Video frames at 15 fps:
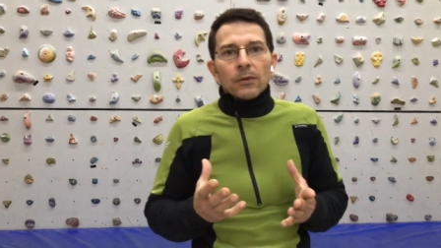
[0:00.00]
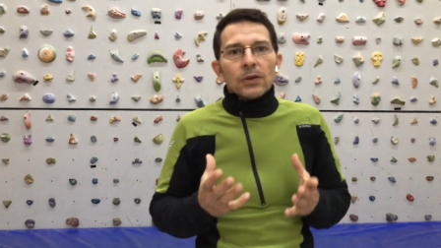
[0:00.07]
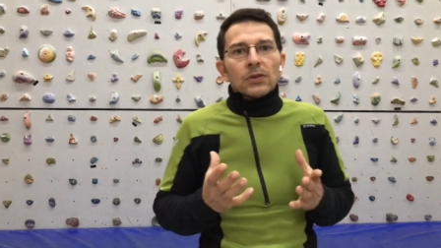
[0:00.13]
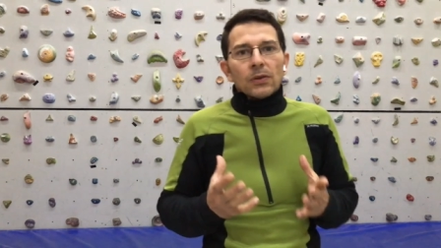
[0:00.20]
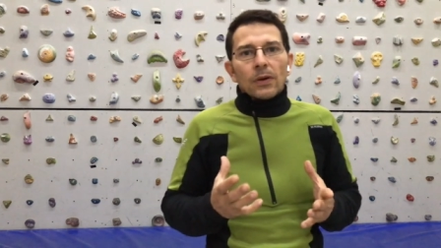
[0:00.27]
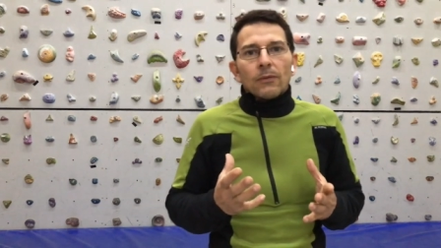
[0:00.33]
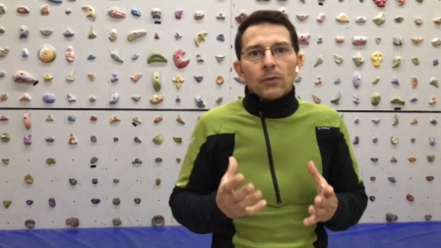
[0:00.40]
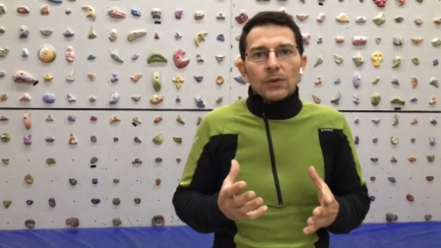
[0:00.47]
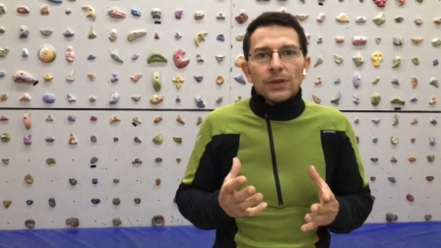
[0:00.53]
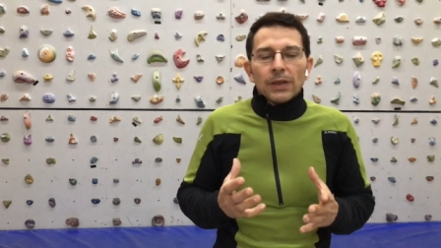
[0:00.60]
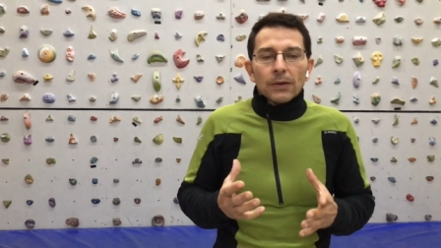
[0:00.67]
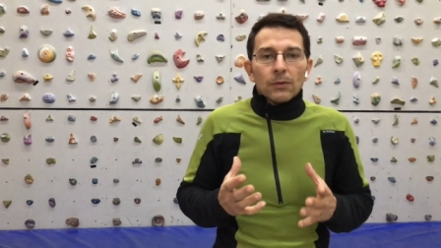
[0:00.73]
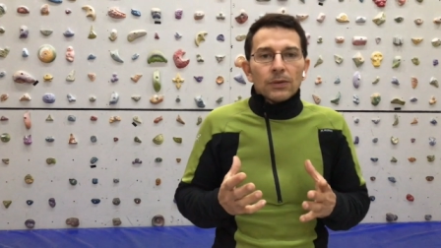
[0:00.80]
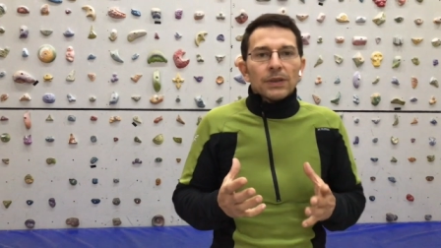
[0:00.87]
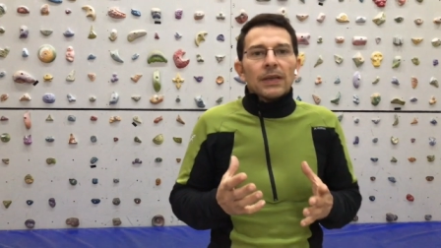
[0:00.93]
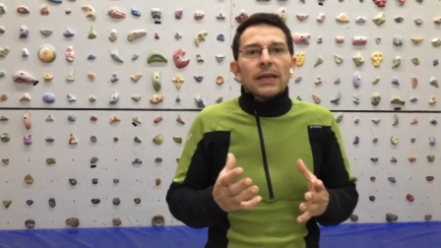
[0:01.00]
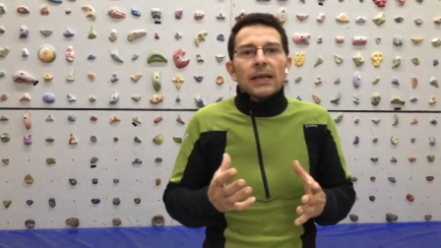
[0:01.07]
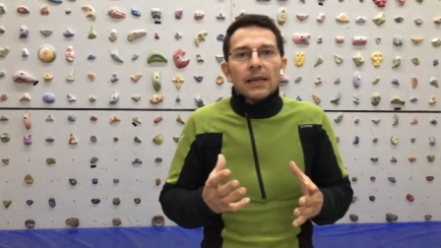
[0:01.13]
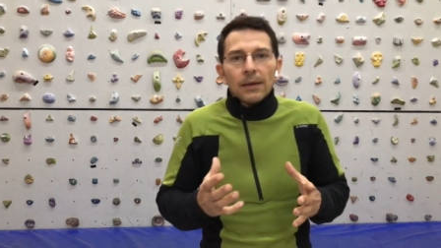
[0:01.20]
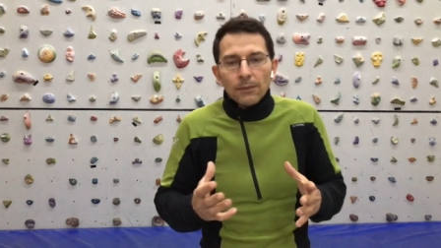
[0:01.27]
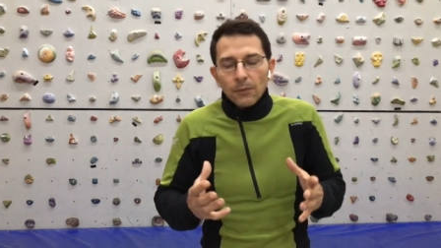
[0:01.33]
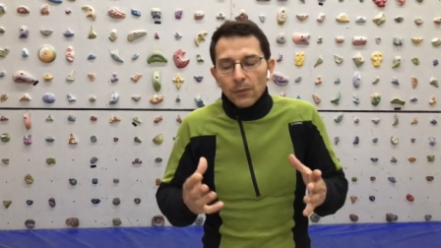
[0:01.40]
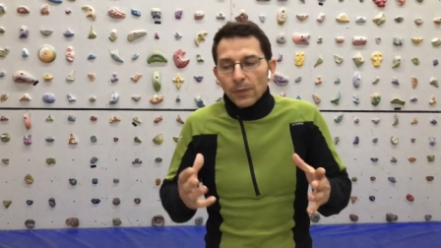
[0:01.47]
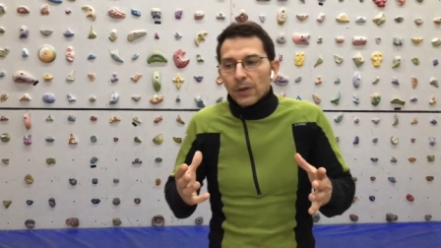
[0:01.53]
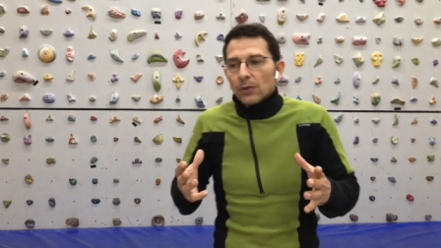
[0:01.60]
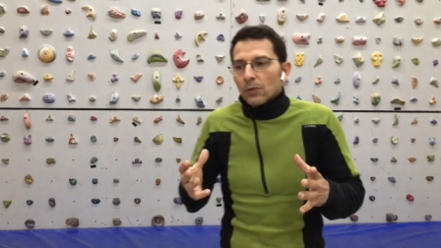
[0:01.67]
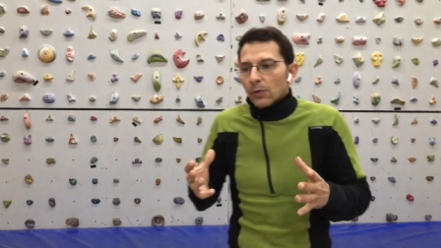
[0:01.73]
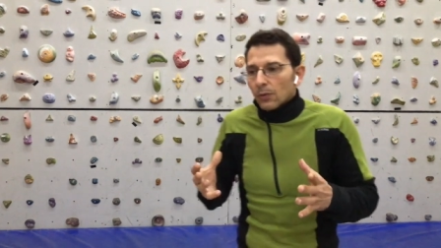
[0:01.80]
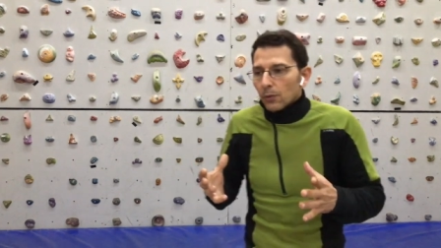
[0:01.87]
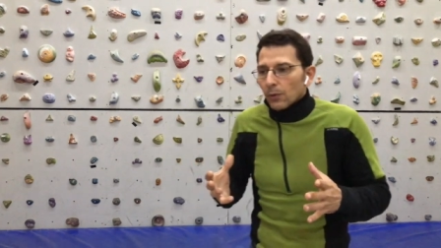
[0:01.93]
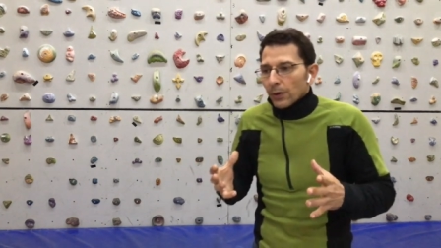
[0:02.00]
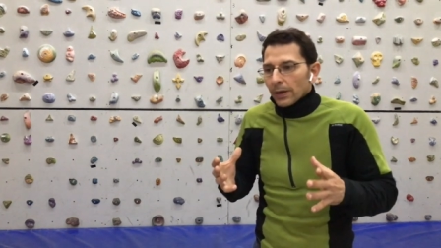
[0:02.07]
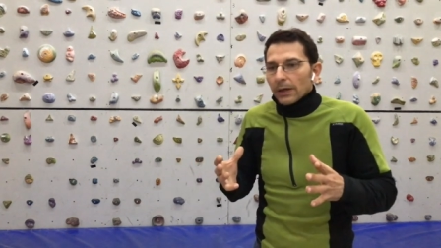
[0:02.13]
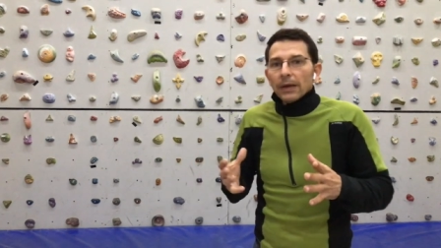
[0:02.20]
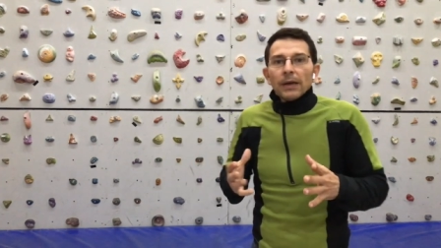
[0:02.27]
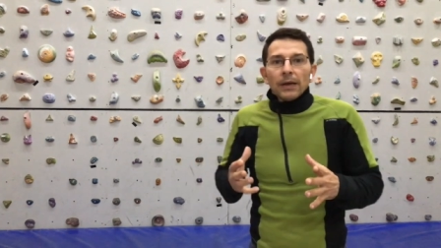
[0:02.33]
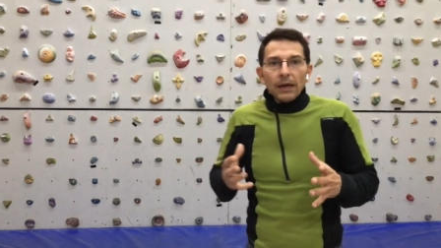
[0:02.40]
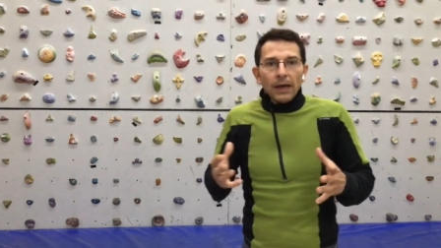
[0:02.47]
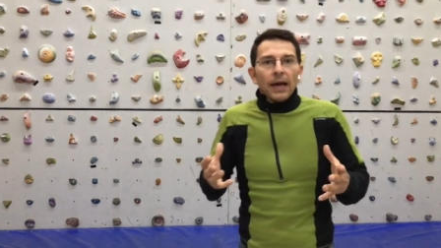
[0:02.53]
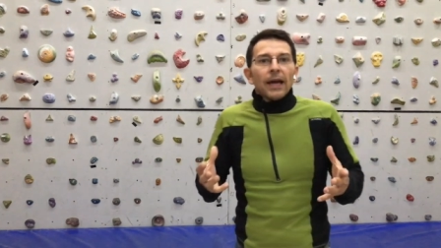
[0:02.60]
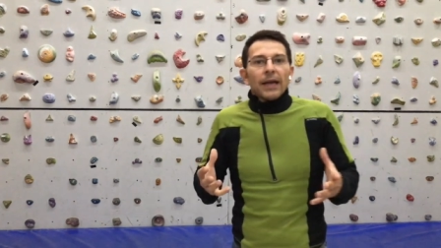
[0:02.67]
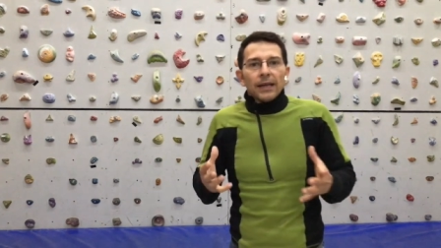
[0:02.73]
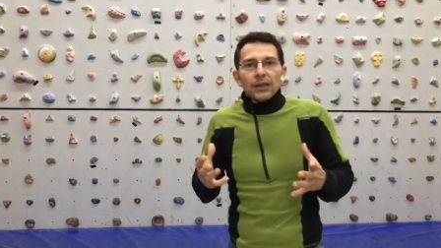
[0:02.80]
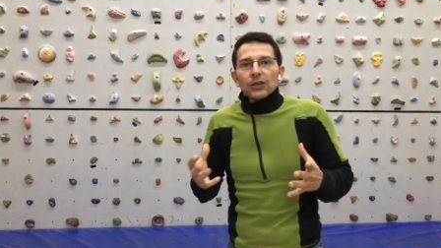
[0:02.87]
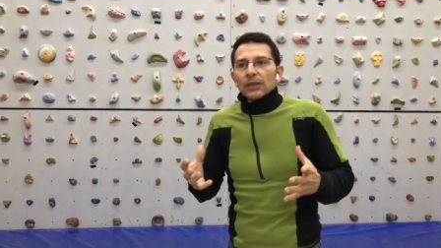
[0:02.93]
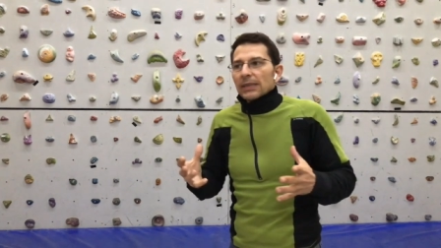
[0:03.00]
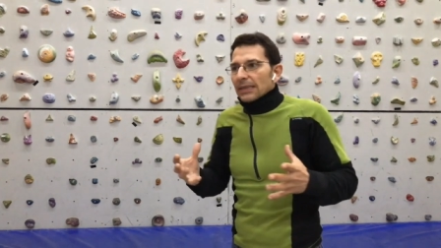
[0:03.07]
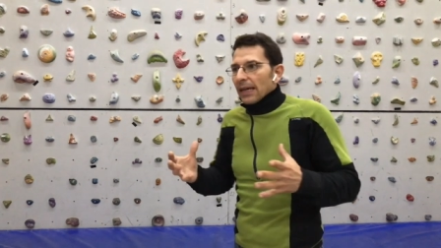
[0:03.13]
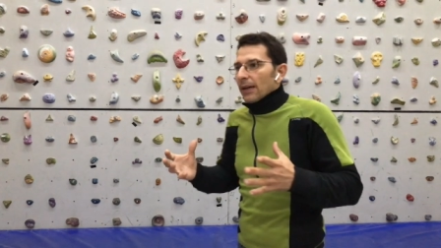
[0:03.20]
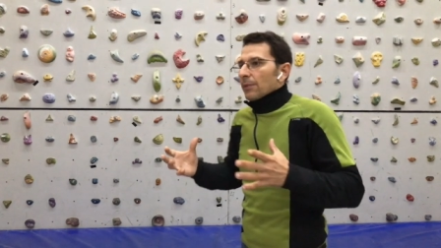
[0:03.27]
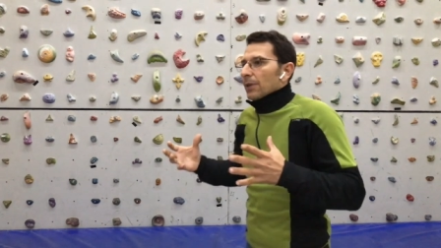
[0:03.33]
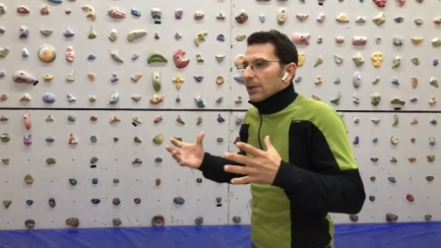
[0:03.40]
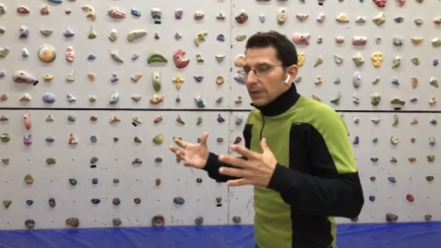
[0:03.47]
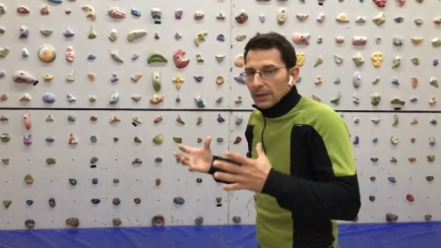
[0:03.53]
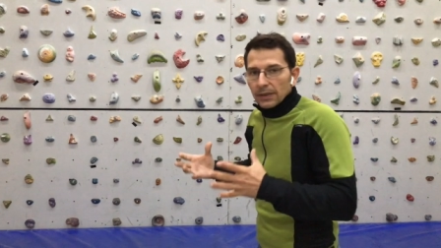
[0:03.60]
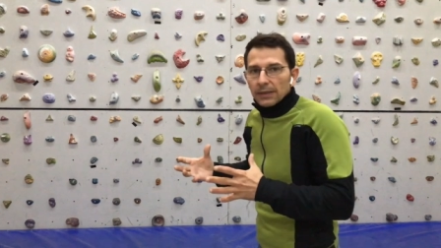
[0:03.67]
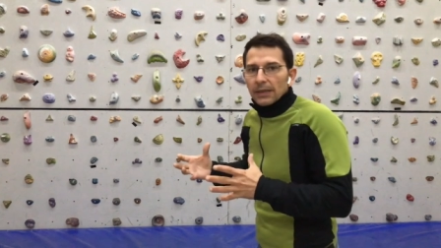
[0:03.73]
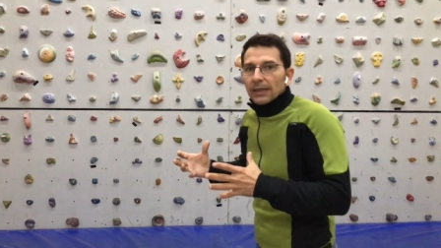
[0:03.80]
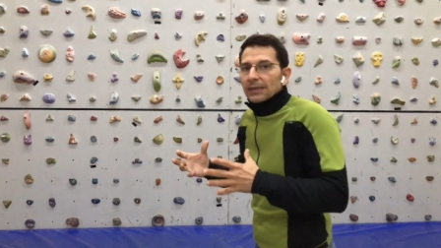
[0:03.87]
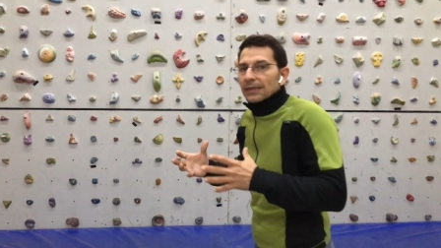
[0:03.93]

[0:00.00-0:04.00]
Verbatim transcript: Questo che vuol dire? Vuol dire che nel momento in cui è necessario per dirti